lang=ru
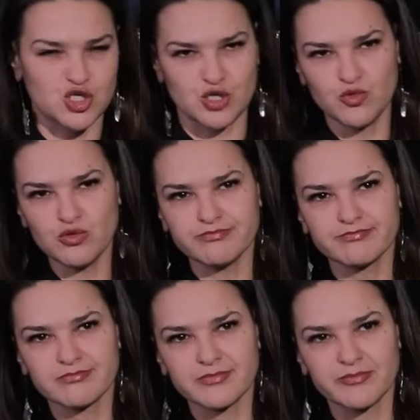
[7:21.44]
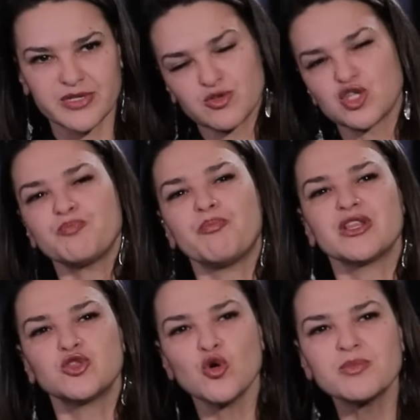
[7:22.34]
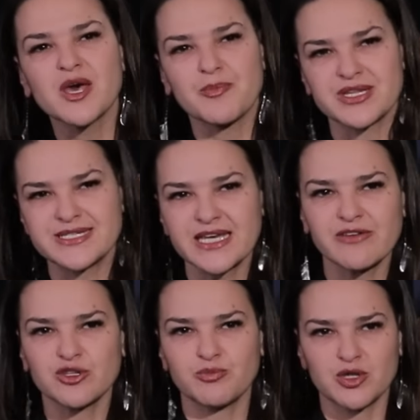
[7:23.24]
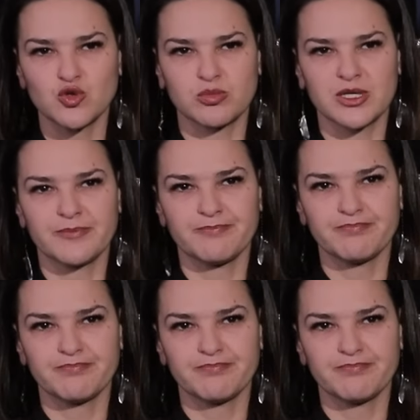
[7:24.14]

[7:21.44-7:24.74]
Почему? Потому что подобное притягивает подобное.